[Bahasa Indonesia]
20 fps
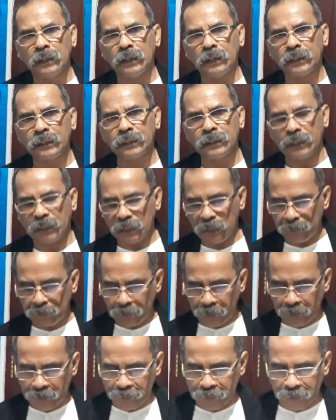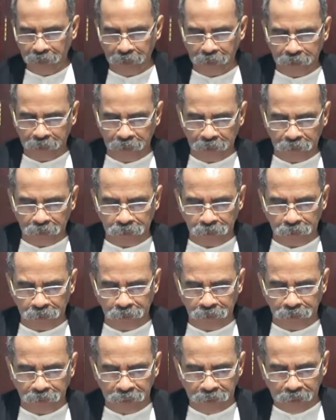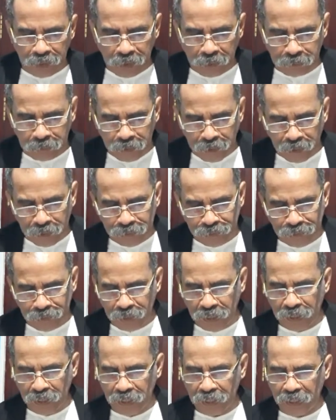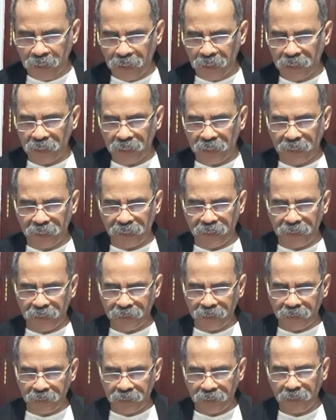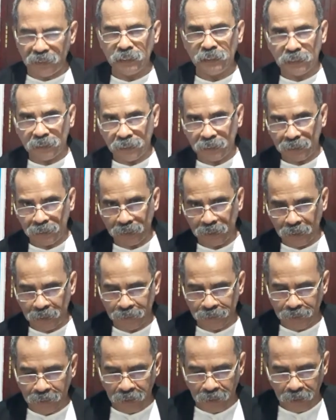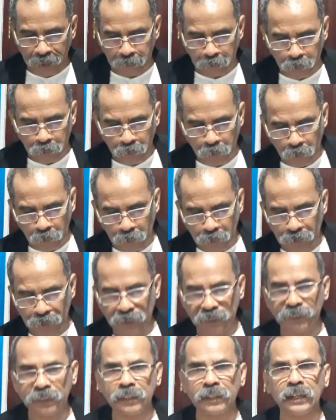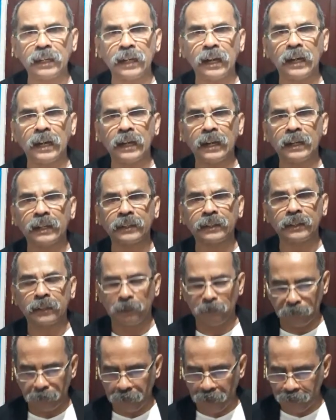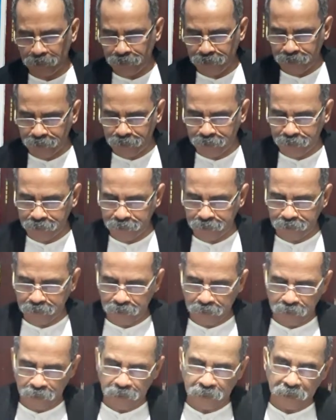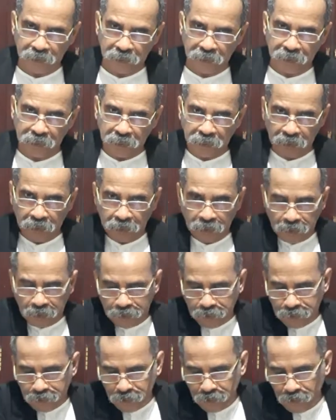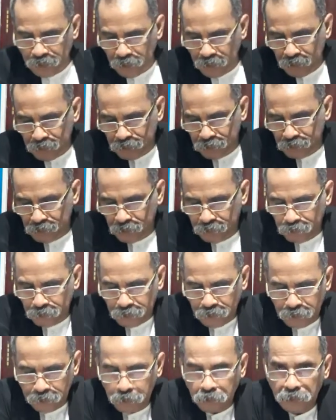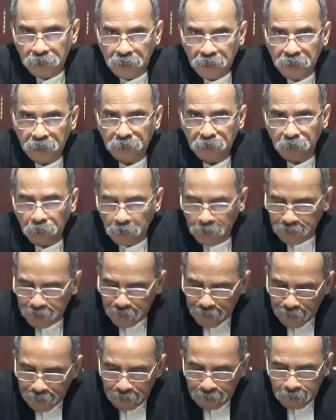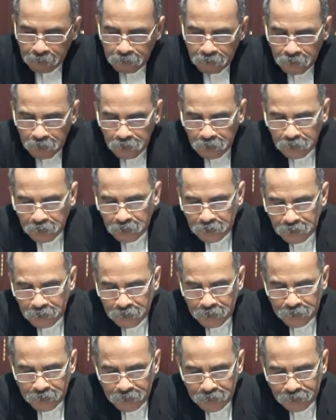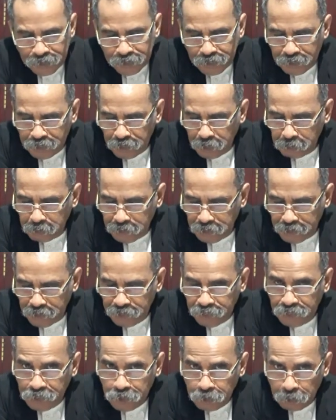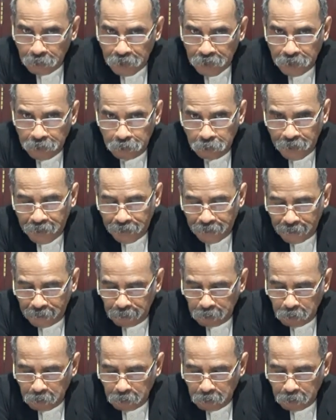Hendaklah perkataan Kristus diam dengan segala kekayaannya di antara kamu. Kolose 3 ayat 16. Segala sesuatu di dunia yang tua ini tidak menjadi semakin baik.